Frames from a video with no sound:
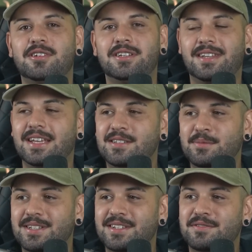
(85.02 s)
de três
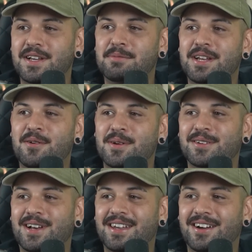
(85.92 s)
meses a gente vai eliminar um aqui
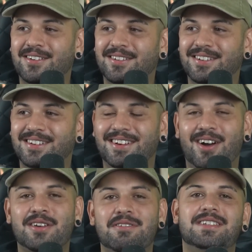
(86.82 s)
do canal. Isso aí.
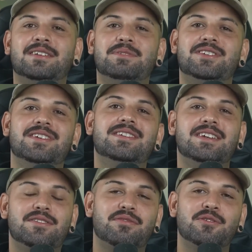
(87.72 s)
Alguém vai ser demitido, a
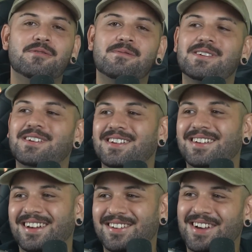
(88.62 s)
gente filma,
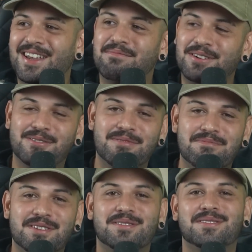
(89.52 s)
a gente vai lá e perturba a
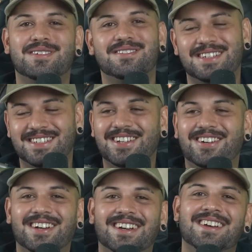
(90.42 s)
pessoa. Vai ser da
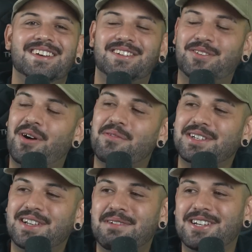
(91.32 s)
hora. Qual vai
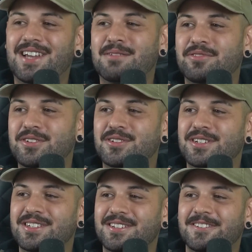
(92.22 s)
ser a meta de like pro vídeo de
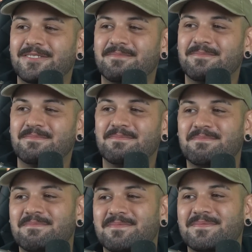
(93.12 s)
hoje? A meta de
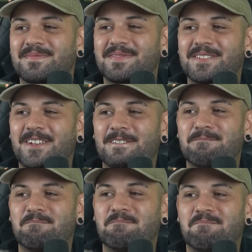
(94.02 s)
likes é
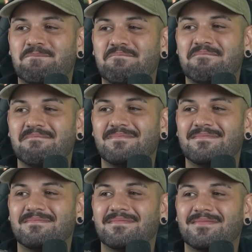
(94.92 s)
de
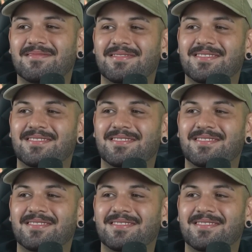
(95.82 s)
21